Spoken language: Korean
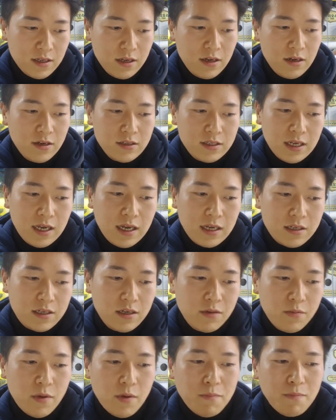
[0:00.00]
어, 자
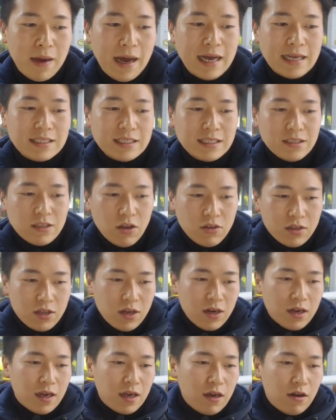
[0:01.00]
그러면 맛은
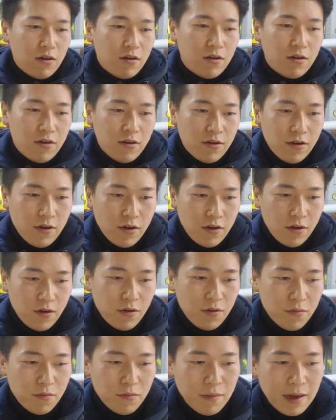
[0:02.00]
어떨까요?
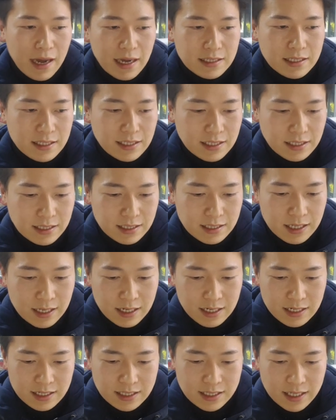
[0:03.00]
어, 맛은
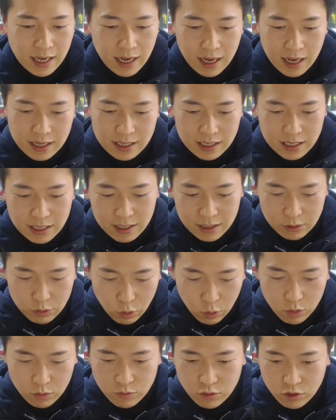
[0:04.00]
제가 이
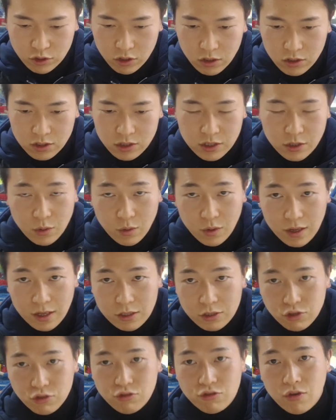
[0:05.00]
돌문어를 이용한
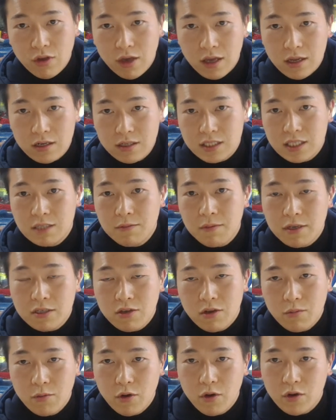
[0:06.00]
숙회를
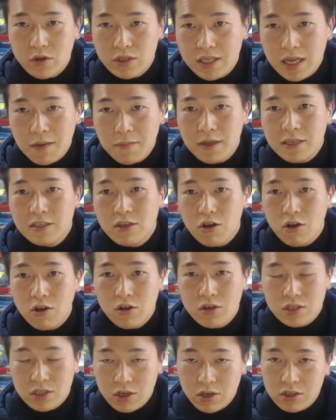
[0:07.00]
집에서 뭐
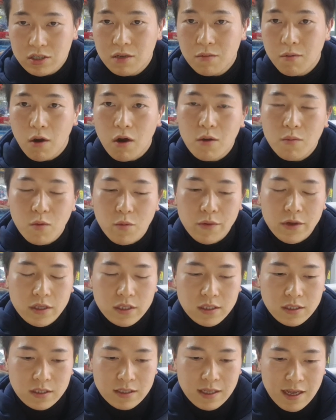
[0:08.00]
삶아서 썰어서
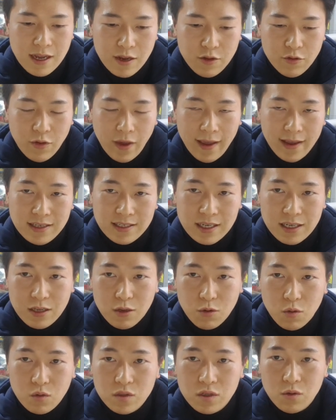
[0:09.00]
먹어보면은 굉장히
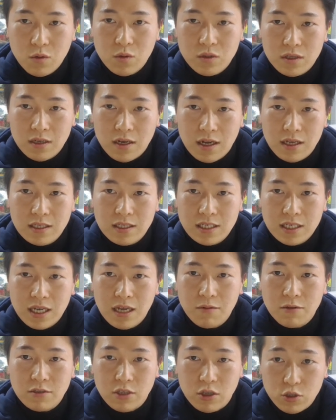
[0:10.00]
꼬들꼬들한
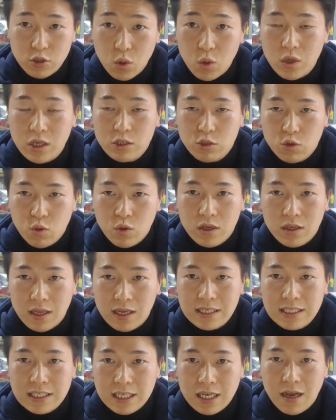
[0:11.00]
식감이 있어요.
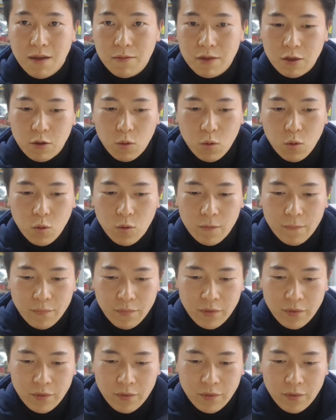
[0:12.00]
쫄깃쫄깃한 식감이 있고